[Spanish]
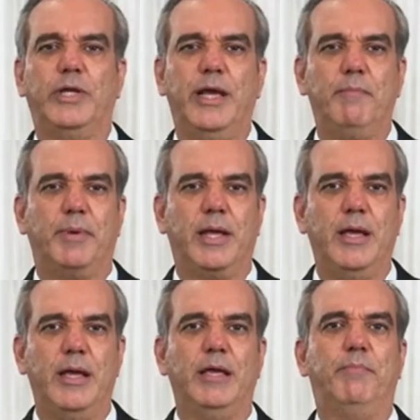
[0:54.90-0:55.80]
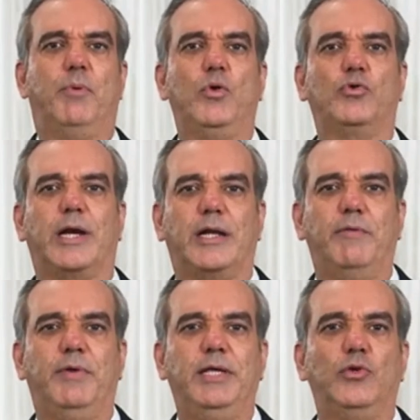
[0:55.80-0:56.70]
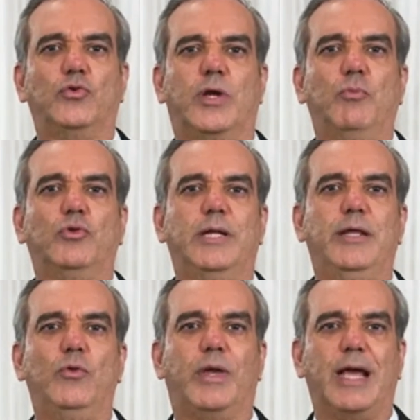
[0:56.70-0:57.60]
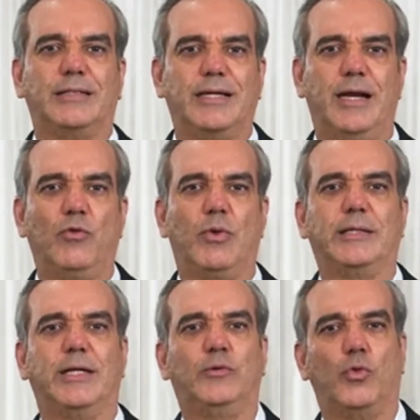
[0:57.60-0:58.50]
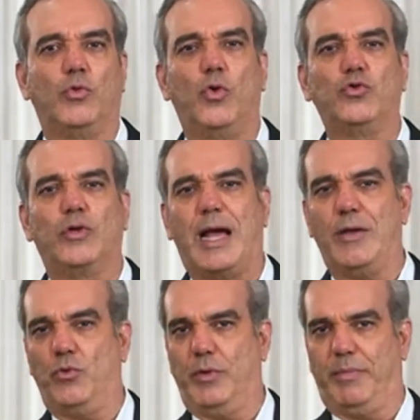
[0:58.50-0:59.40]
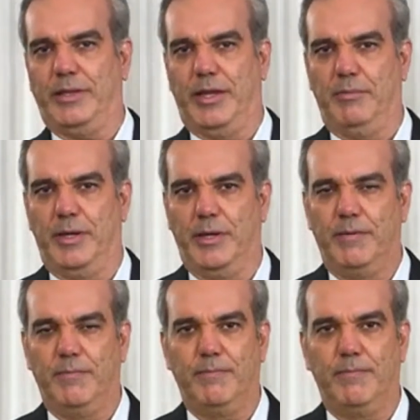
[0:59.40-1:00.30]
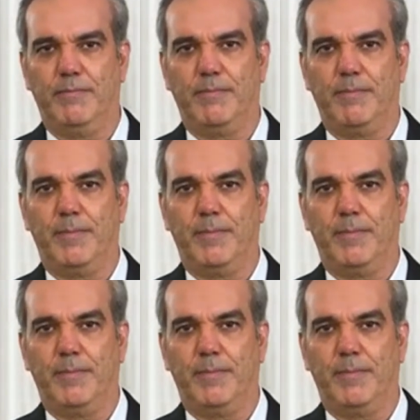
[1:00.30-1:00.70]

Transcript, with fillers: de Villa Navidad va a participar de la jornada que tiene la Liga Municipal y la